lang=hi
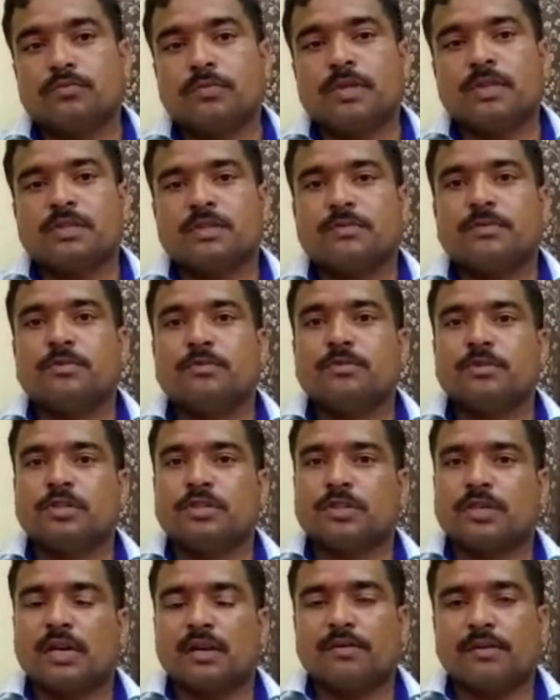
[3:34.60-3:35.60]
उसमें सभी
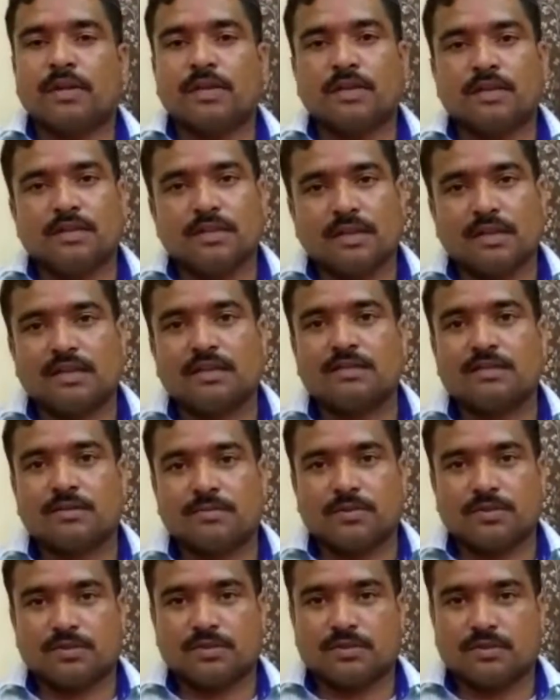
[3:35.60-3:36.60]
उचित कार्रवाई की जाएगी
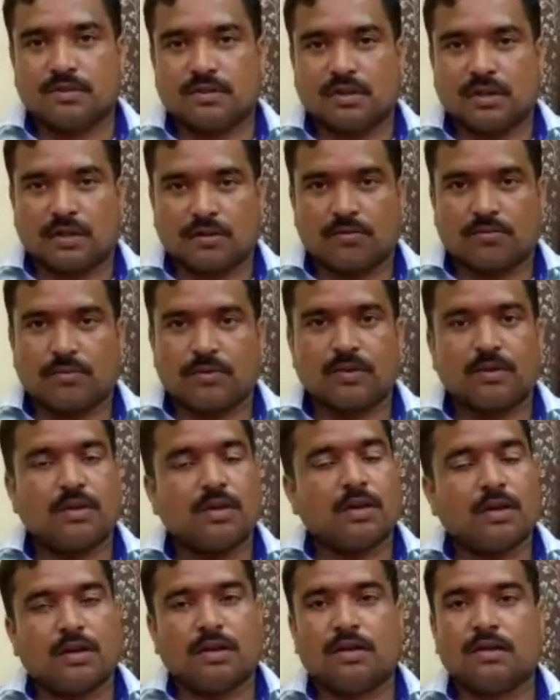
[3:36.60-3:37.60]
सभी
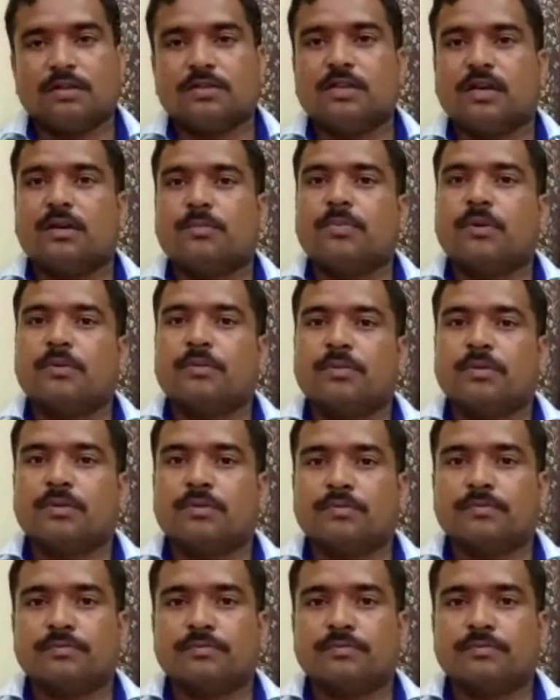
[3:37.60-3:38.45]
कार्रवाई हाँ अच्छा पर... ये